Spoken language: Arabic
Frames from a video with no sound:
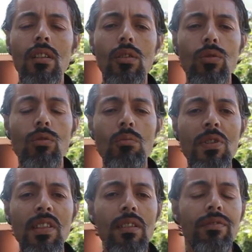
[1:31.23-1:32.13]
العضو
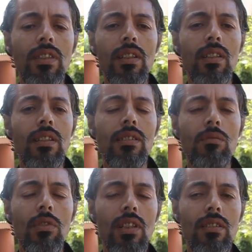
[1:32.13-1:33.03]
مؤسسة الفيدرالية
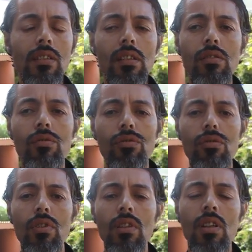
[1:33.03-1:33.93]
الديمقراطية
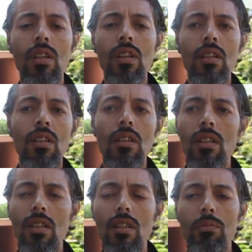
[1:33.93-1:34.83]
للشغل
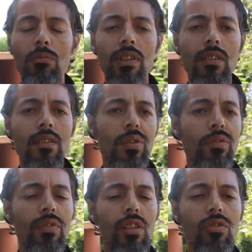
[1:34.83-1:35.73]
آه، بالمركز
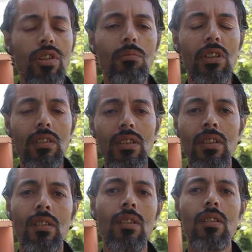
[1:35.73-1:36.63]
الاستشفائي الجامعي
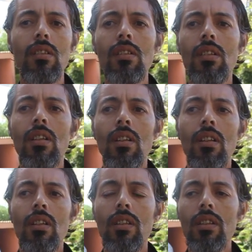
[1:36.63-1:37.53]

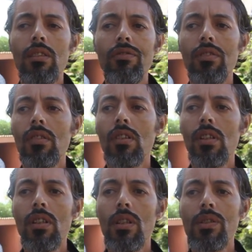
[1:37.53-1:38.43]
كيف
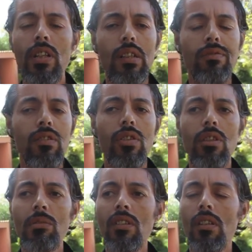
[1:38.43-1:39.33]
تعرف
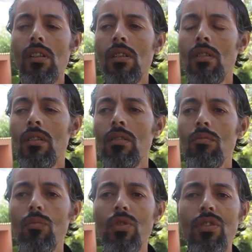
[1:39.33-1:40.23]
الجميع
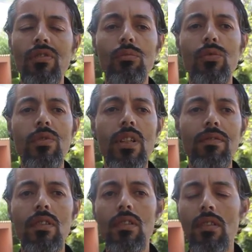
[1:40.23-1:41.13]
مستشفى بن
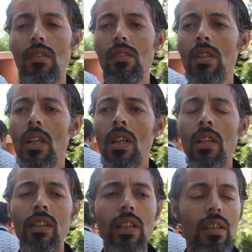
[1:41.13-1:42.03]
النفيس آه،
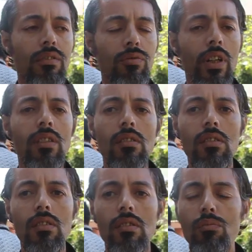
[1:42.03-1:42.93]
كيعرف واحد
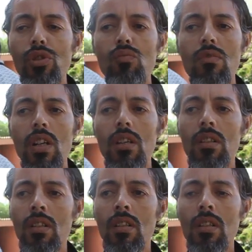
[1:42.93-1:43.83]
المجموعه
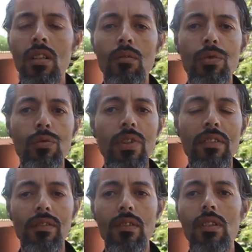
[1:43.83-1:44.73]
من
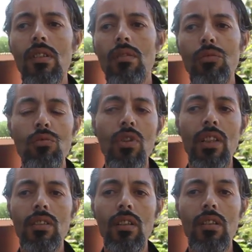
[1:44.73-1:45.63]
آه،
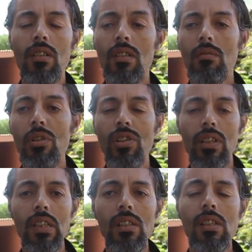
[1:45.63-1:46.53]
مجموعه ديال
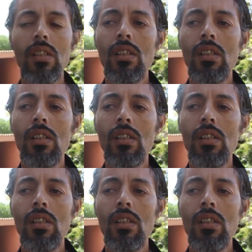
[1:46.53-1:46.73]
المشاكل